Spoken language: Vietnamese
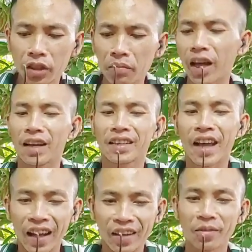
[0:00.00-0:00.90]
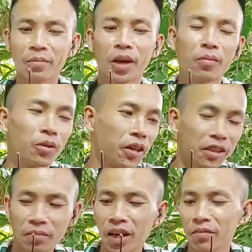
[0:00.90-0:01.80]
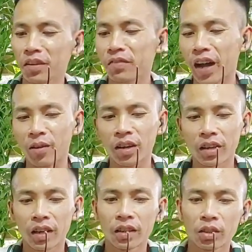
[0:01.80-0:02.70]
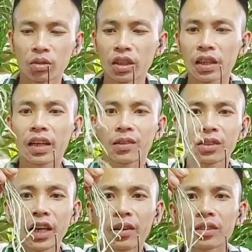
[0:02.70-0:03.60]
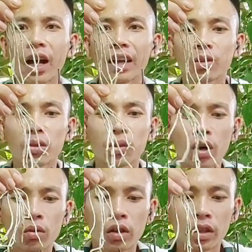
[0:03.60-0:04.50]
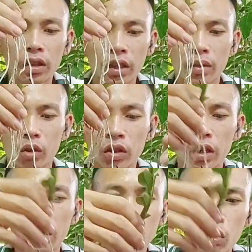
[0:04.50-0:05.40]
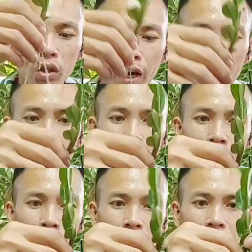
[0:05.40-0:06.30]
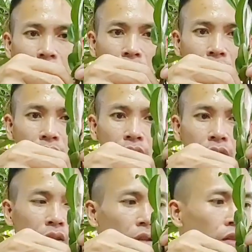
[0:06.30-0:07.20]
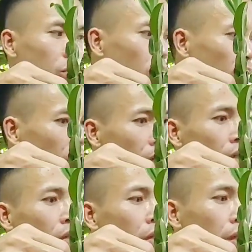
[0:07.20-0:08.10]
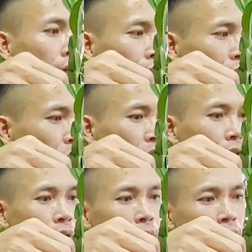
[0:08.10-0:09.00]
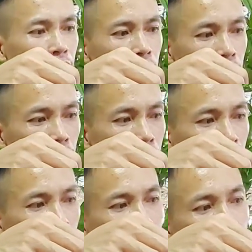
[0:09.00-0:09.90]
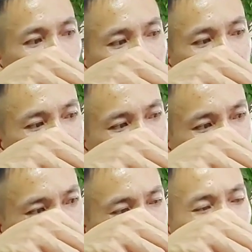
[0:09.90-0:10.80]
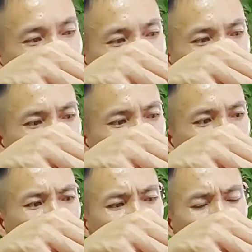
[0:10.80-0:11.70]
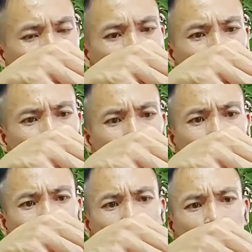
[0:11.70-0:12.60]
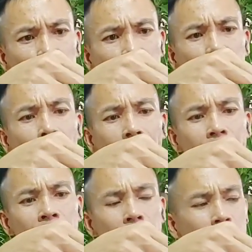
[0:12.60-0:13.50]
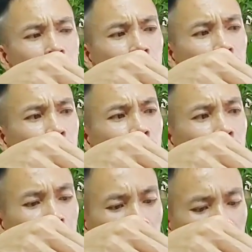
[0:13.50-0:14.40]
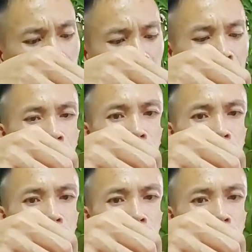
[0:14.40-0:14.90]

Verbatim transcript: chăm lan nhàn lắm, em thấy mọi người chăm lan vất vả quá. Giống như cái này nó rễ nó dài rồi đúng không? Thì mọi người cứ cột tạm vào đây đi. Dùng cái này dùng dây thít nhá mọi người. Hoặc là dây vải nhá. Nếu mà ai không có dây thít thì dùng dây vải nhá, chứ đừng lại vào